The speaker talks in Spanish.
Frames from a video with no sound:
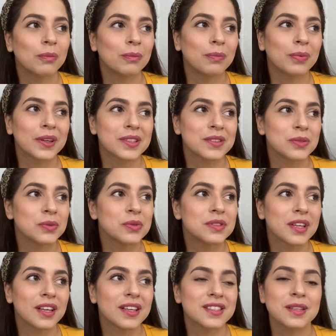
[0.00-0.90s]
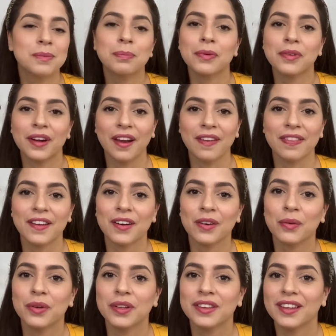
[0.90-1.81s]
Pues ustedes se podrán
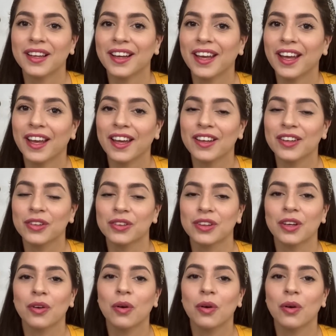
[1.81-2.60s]
dar cuenta que yo tengo